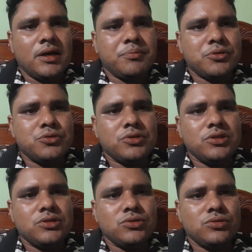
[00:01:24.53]
পশুটি
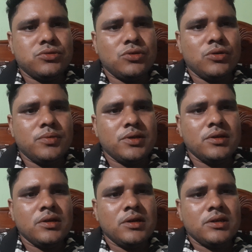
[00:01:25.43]
সুস্থ হবে
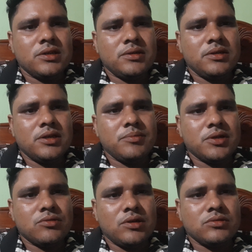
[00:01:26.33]
সেই নিয়ে আমি
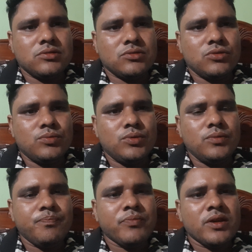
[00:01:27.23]
একটু আলোচনা করব
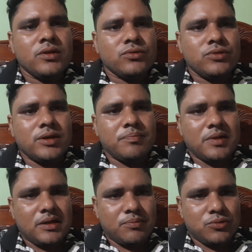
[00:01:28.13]
যদি
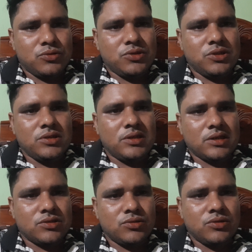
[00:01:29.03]
আপনার পশুটির
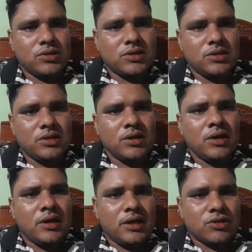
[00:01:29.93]
একশো থেকে
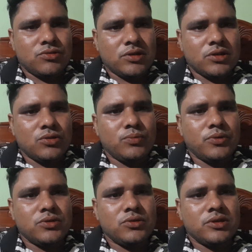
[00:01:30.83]
একশো একের
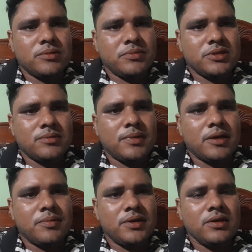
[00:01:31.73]
উপরে যখন টেম্পারেচার
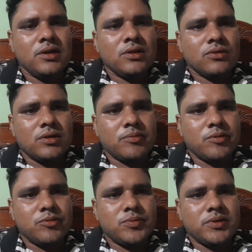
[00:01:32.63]
বাড়বে তখন আপনারা
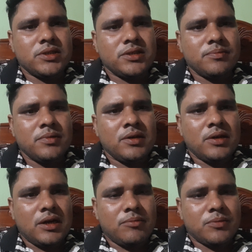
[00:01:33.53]
বুঝবেন যে
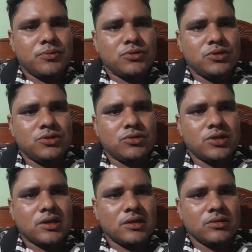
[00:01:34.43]
আমার পশুটি জ্বরে
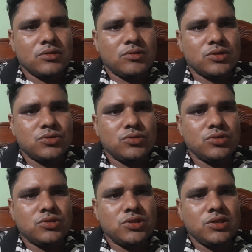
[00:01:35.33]
আক্রান্ত হওয়া শুরু
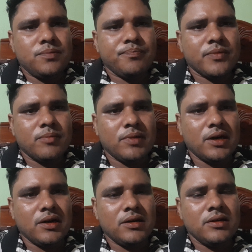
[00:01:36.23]
হচ্ছে বা
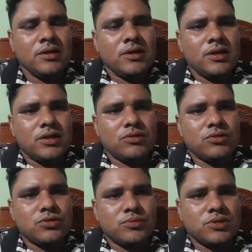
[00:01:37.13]
এ
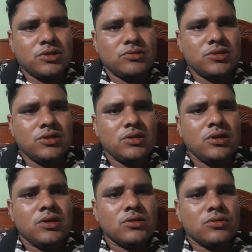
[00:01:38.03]
ধরনের সমস্যা হচ্ছে
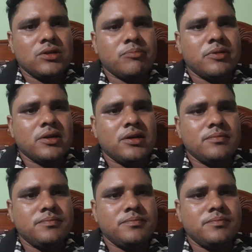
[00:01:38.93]
তখন আপনারা